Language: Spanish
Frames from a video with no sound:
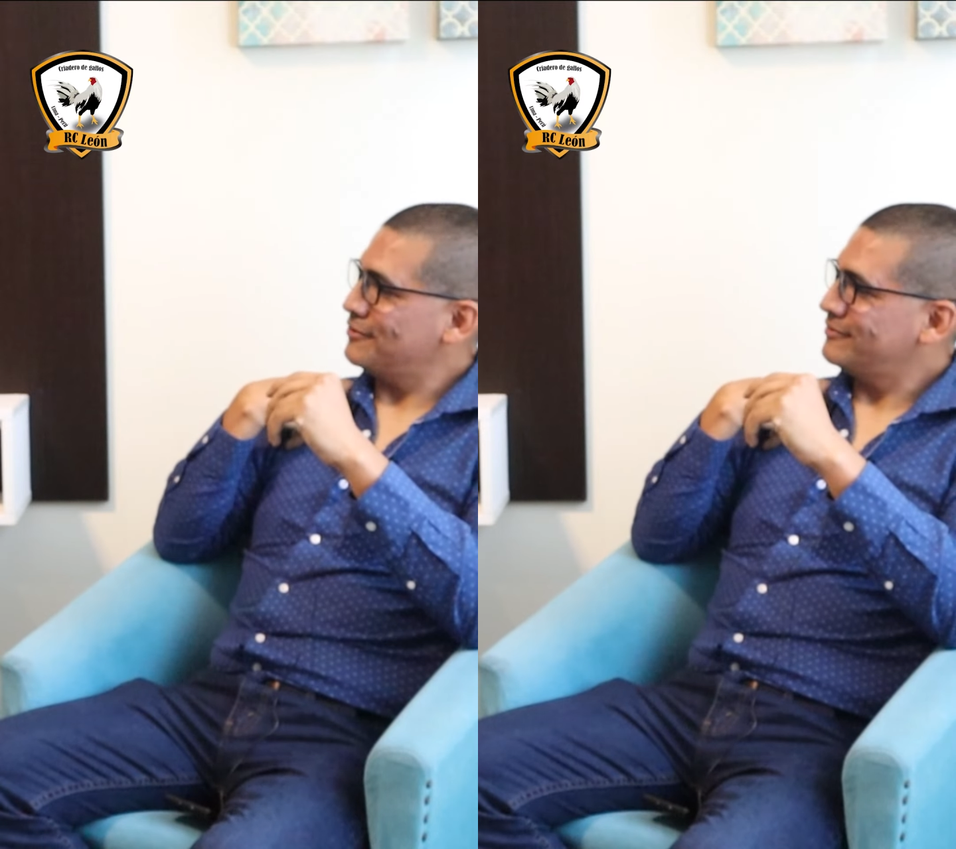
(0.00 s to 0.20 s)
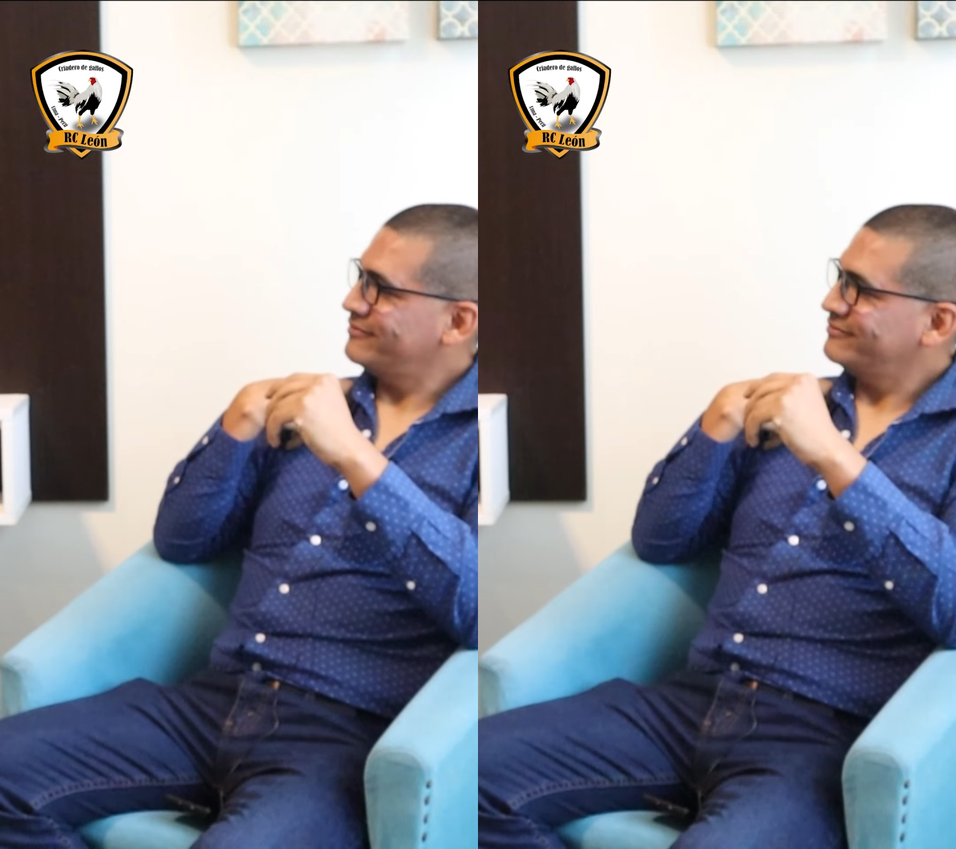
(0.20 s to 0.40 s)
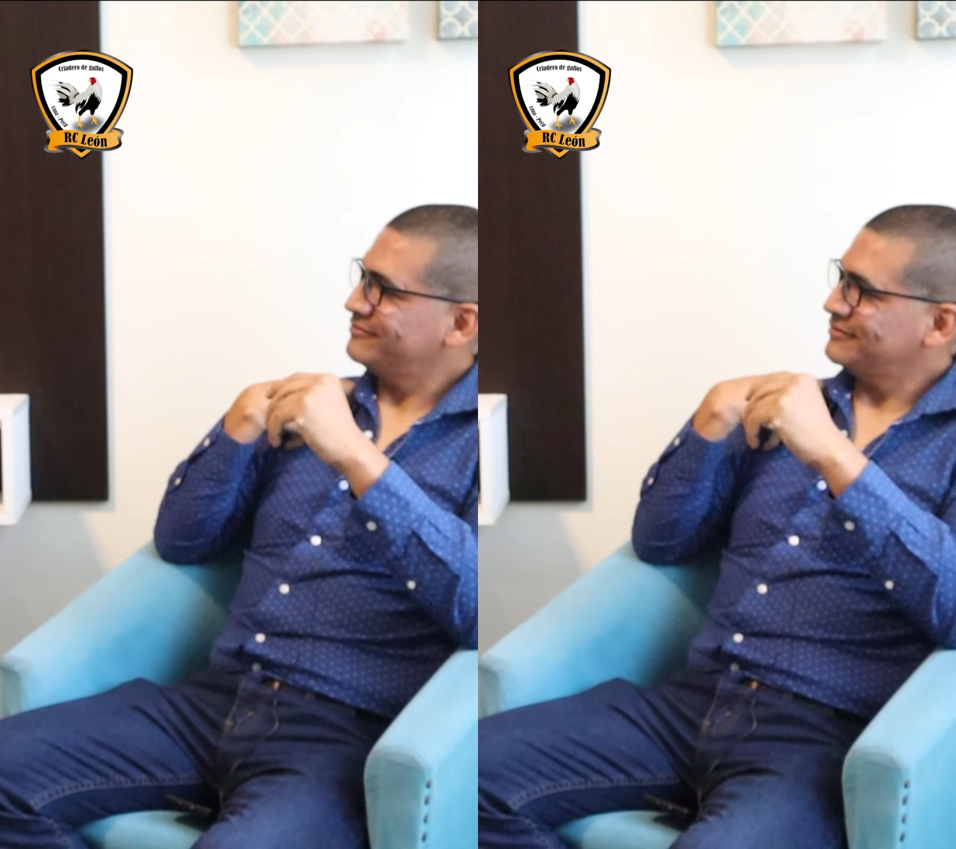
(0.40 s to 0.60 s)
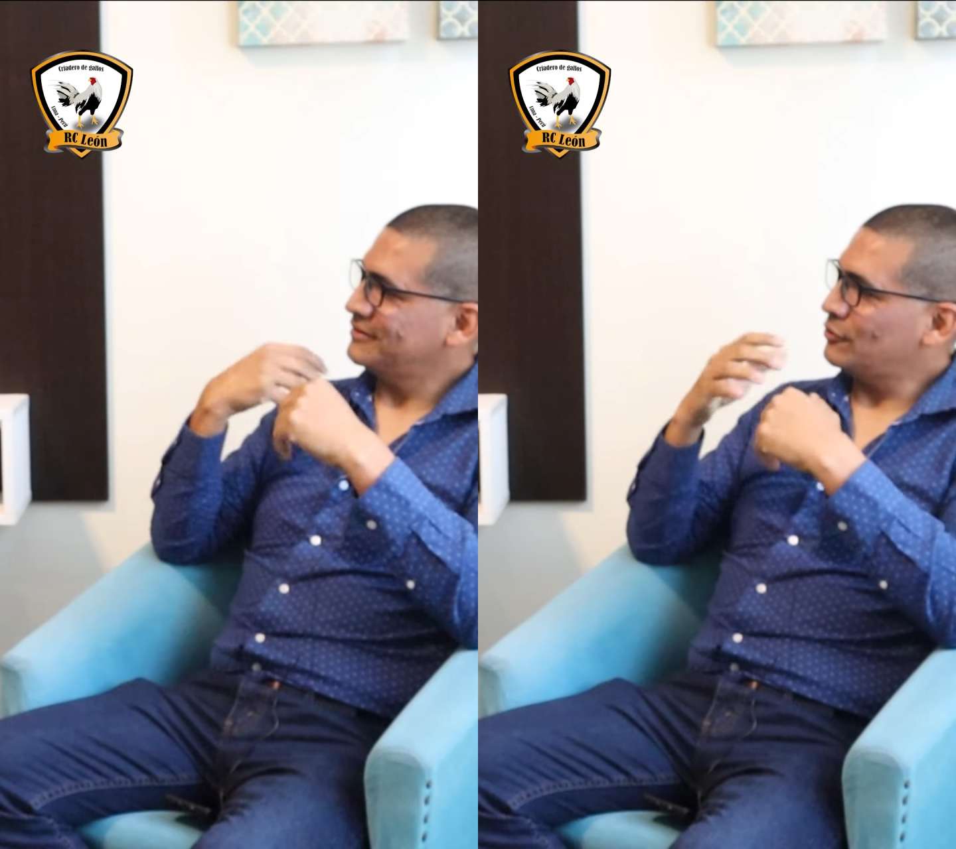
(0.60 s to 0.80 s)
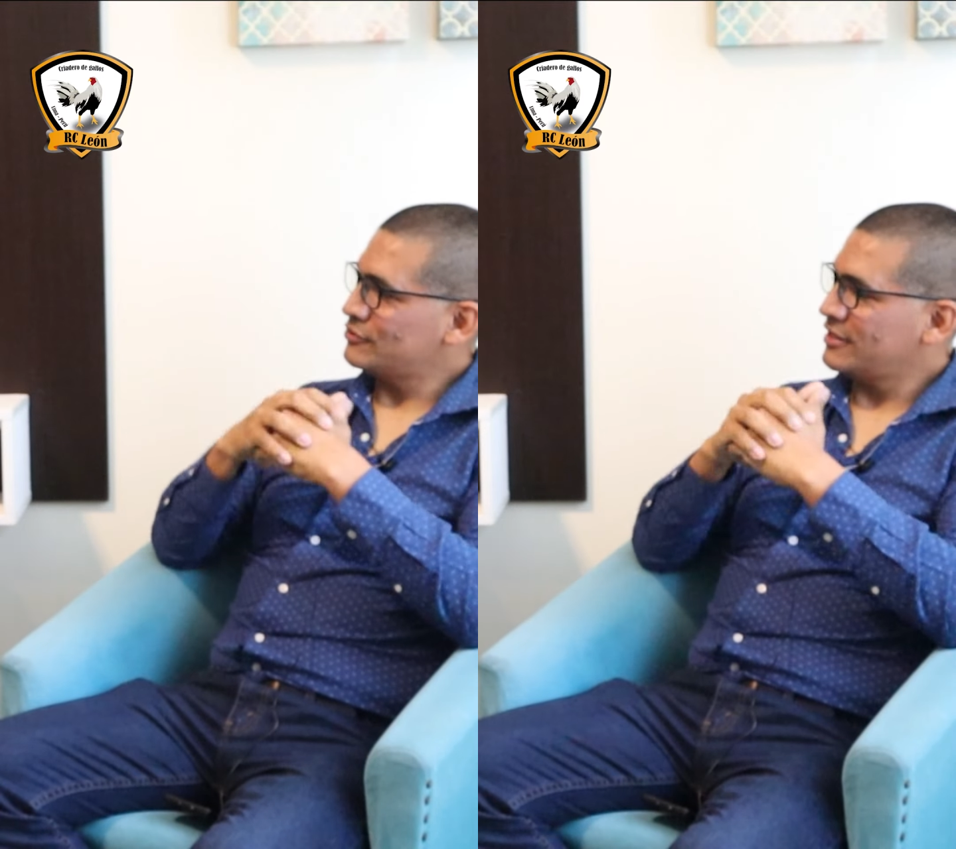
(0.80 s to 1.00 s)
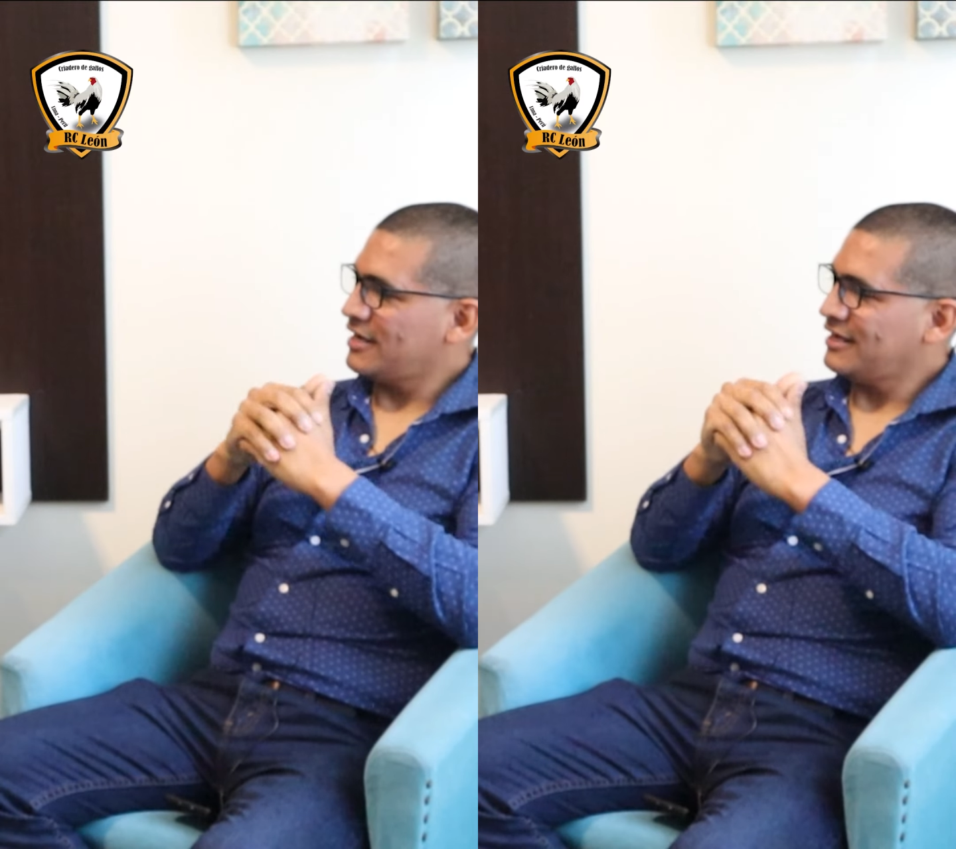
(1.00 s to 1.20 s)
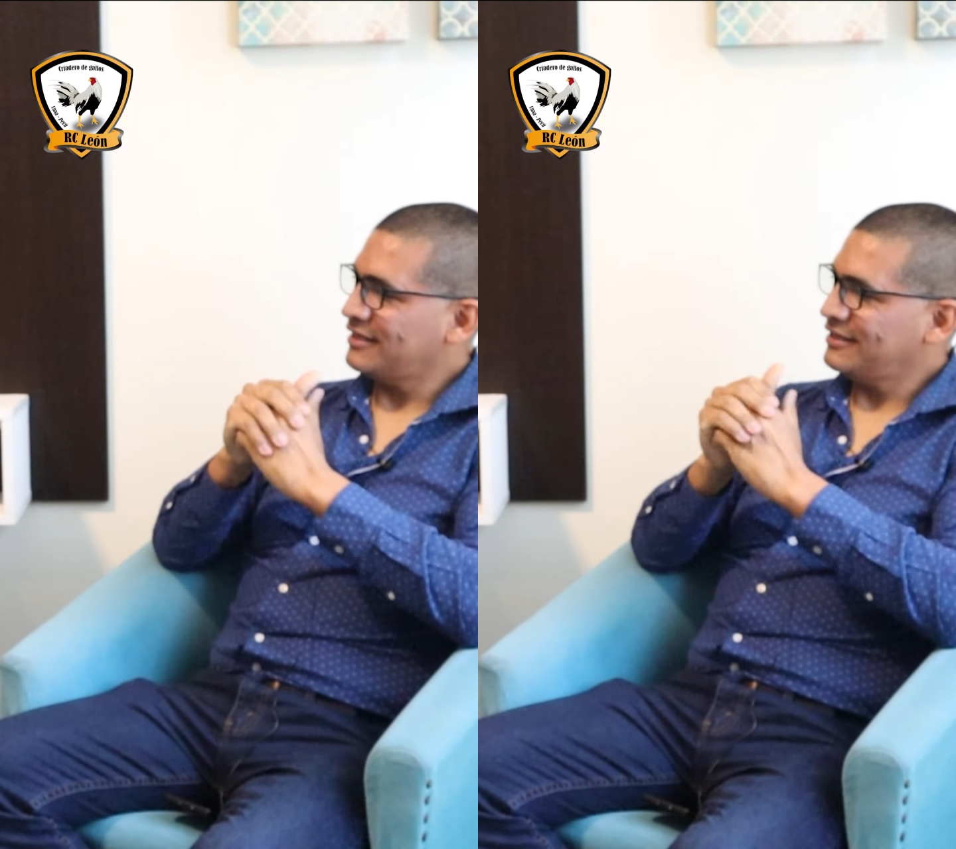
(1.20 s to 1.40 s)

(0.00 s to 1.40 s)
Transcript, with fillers: gallo. O sea,